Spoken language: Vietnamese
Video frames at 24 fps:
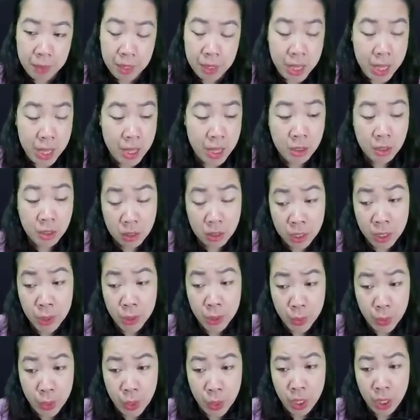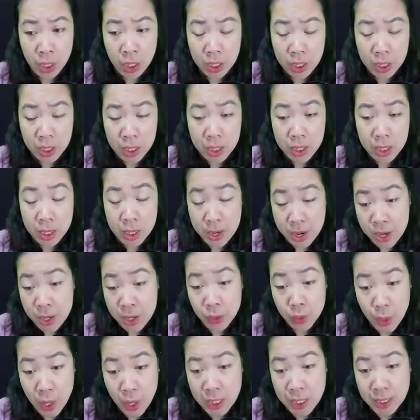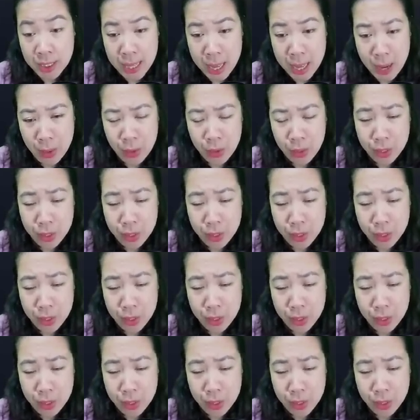Tiếng cười đùa. Đơn thuần sao?